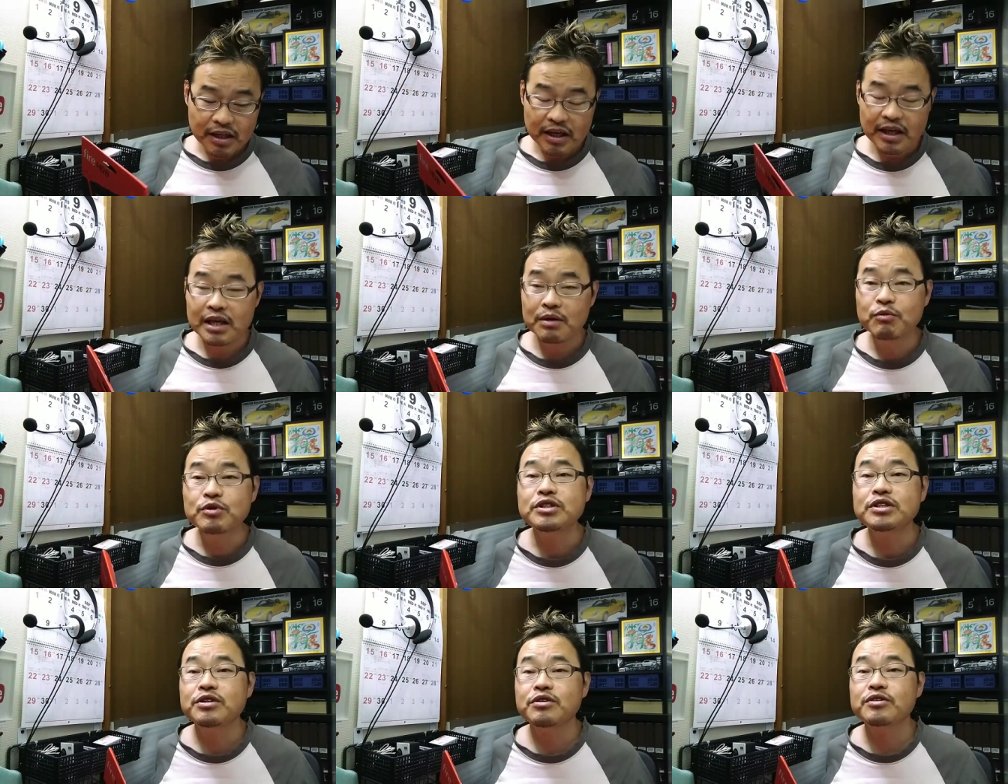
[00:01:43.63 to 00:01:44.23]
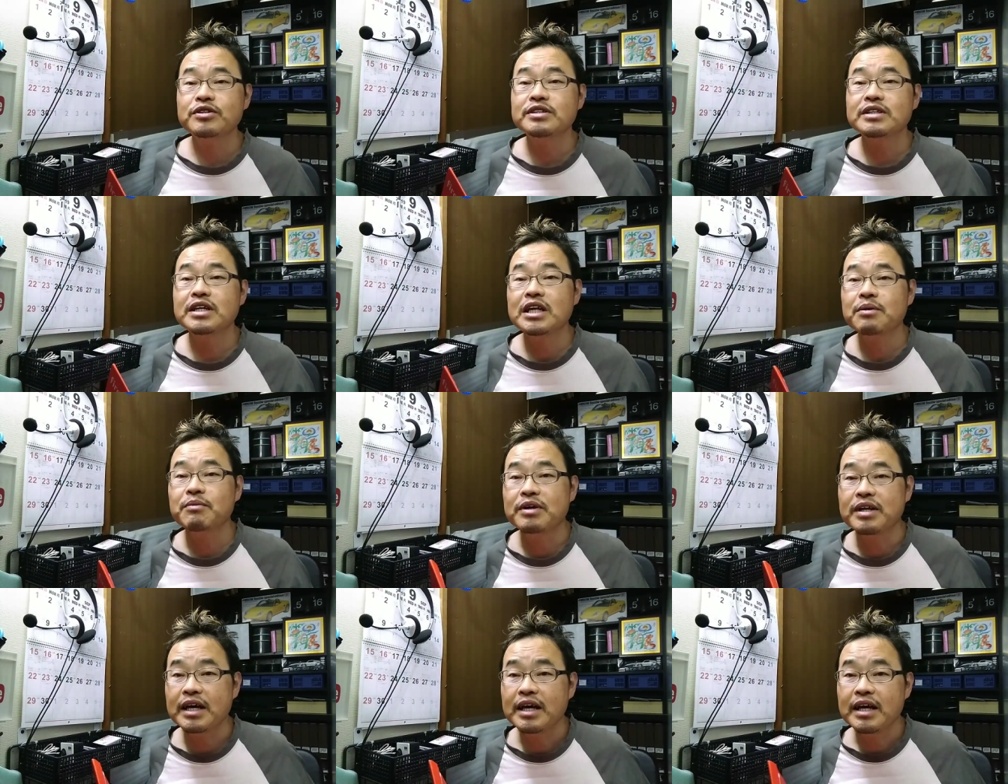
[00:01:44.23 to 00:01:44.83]
えー、もしよろしけ
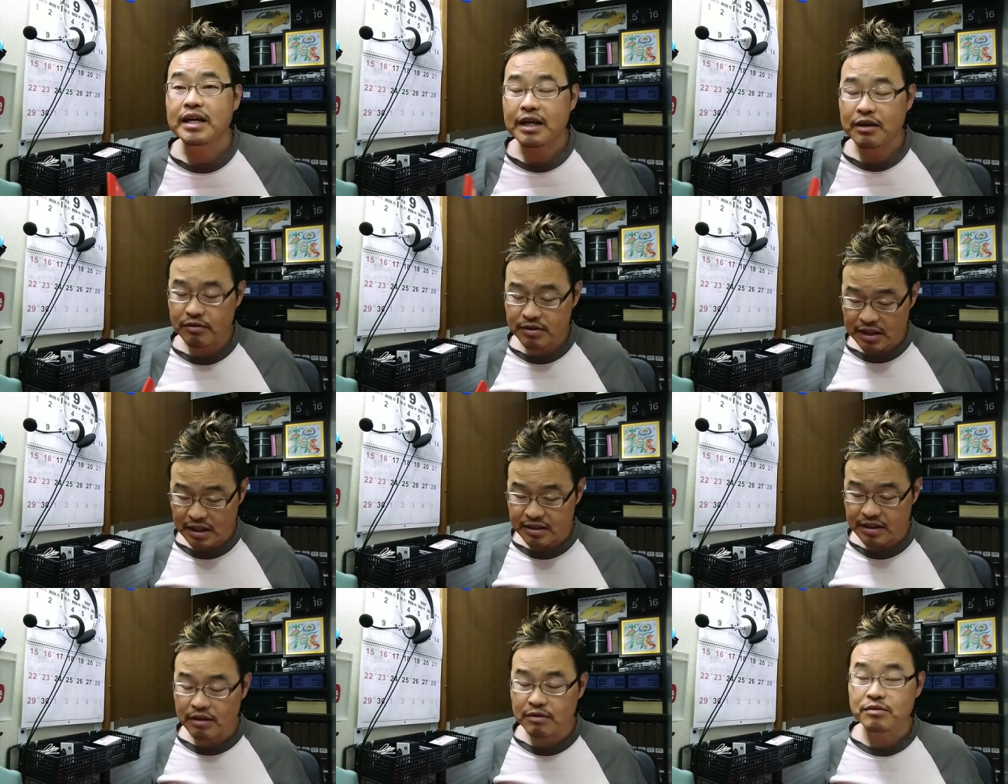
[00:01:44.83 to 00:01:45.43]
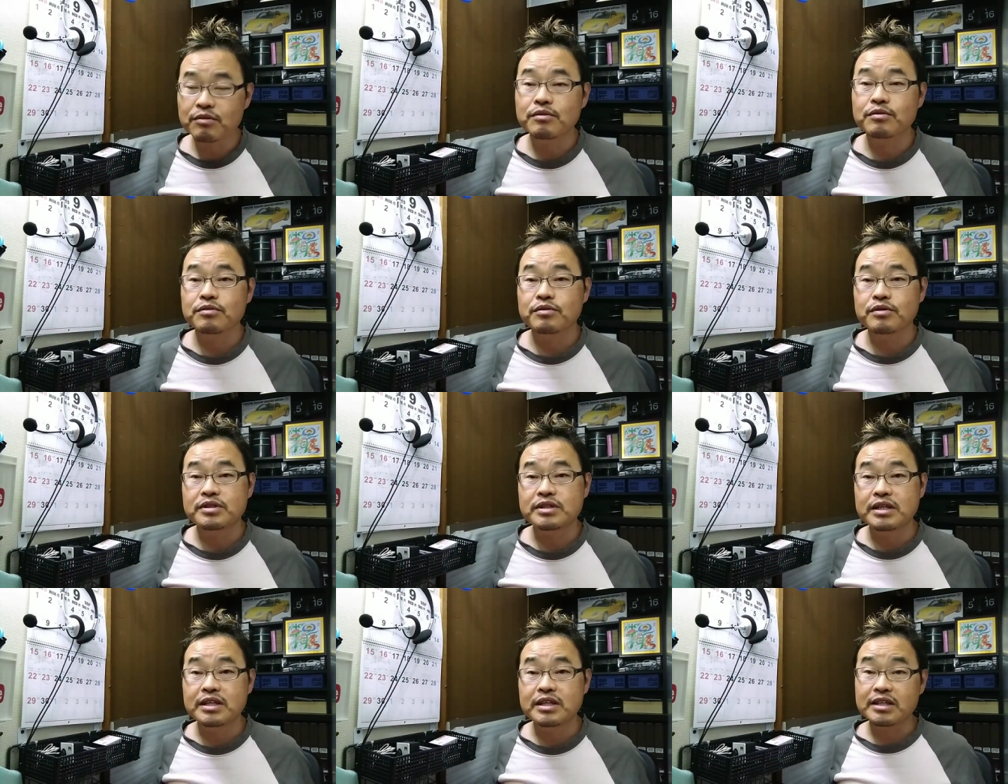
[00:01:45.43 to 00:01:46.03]
ればね、あの、チャンネル登
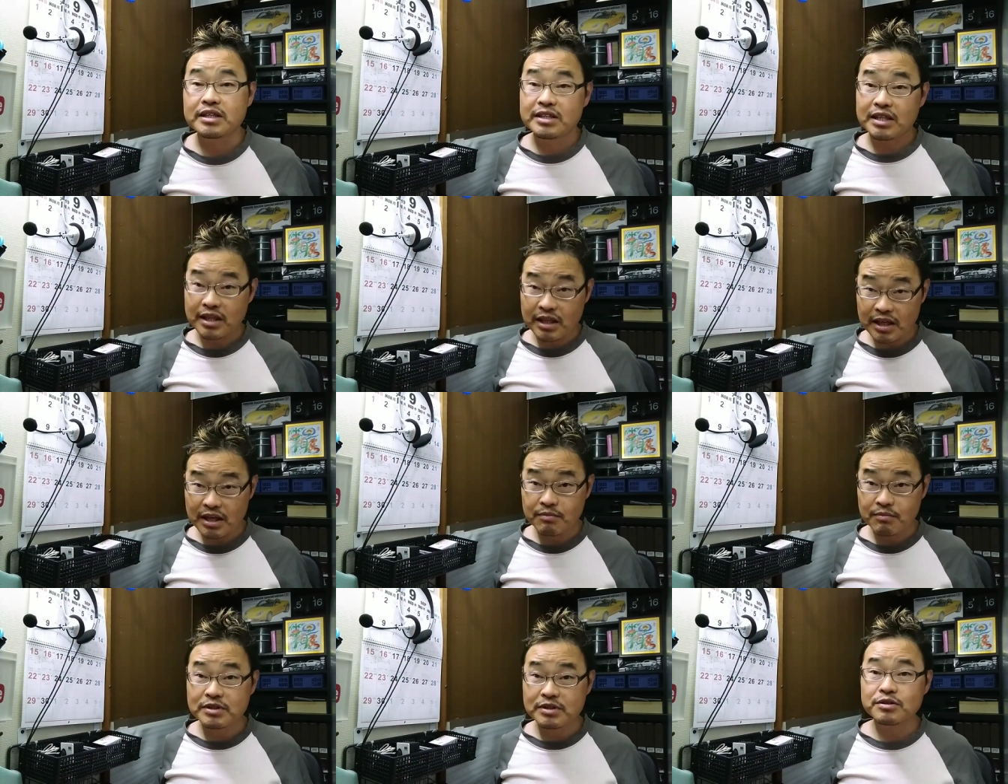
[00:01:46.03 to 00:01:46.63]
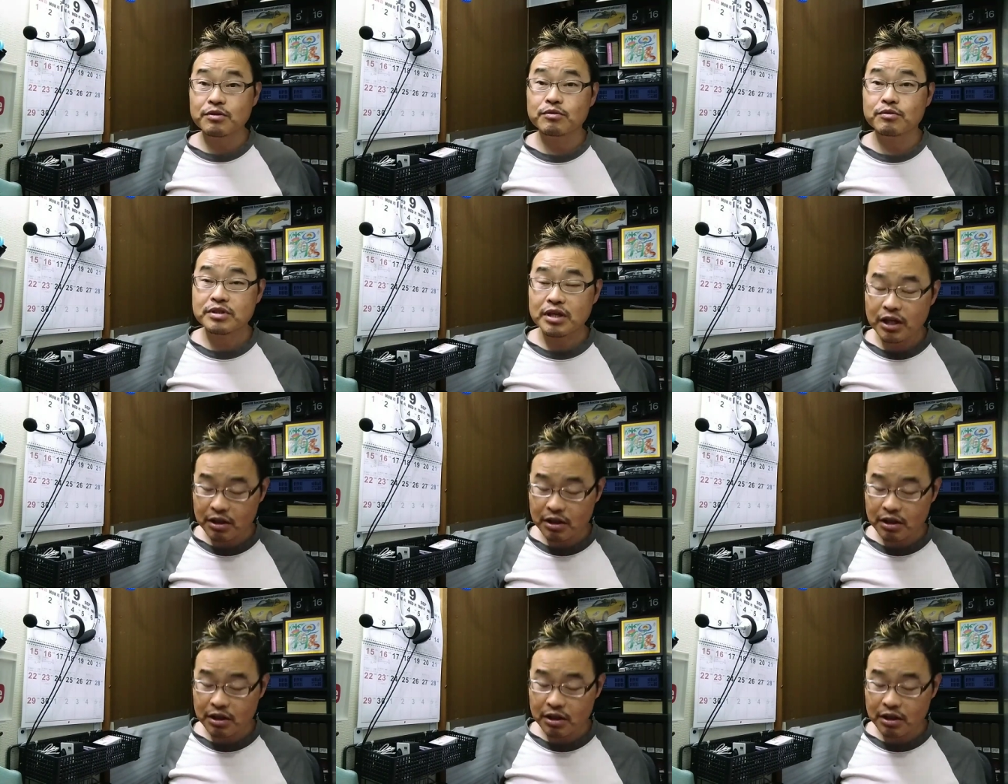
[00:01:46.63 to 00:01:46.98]
録していただきますと